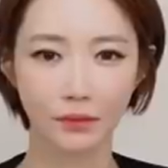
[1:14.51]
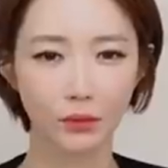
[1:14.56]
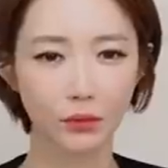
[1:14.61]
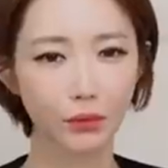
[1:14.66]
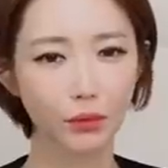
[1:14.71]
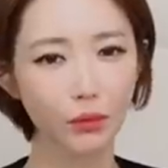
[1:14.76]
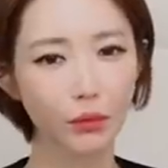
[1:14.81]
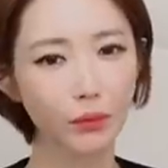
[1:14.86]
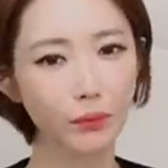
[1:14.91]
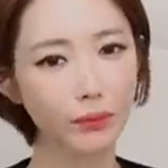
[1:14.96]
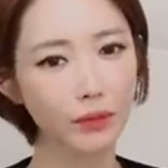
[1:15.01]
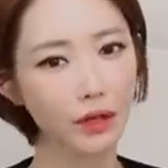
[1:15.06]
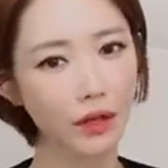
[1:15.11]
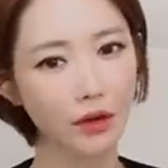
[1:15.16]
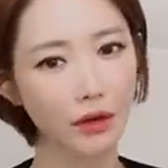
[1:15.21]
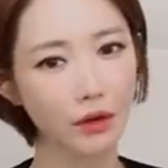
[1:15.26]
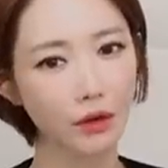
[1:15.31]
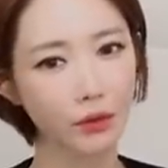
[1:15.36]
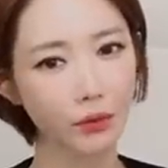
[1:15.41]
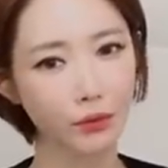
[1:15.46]
또
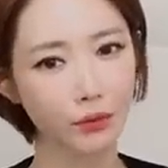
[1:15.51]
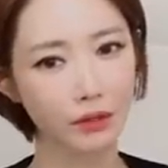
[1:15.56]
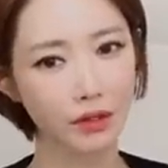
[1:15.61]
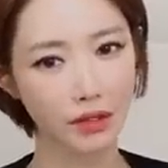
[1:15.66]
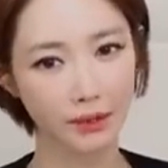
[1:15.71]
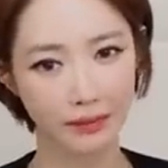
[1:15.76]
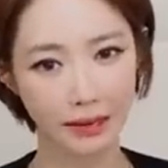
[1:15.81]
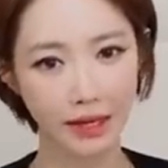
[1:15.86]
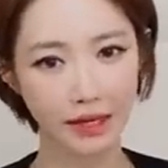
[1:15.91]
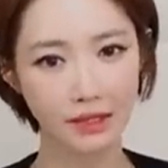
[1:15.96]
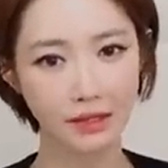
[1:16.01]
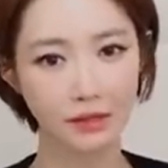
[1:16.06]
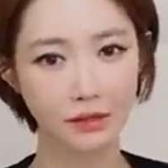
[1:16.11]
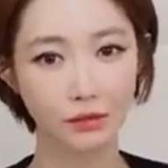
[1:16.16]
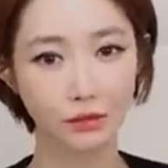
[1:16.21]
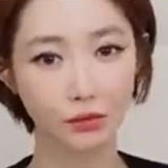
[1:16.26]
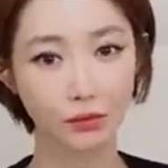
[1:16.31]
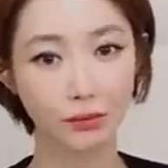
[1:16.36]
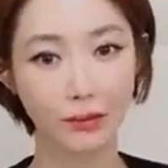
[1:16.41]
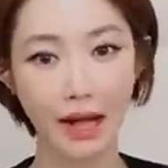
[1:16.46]
홈케어용
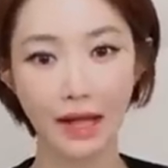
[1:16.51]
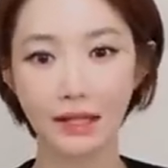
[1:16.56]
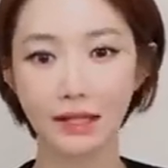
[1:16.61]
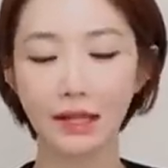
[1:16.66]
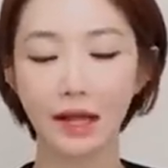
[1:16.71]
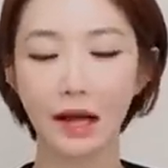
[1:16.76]
디바이스들도 많이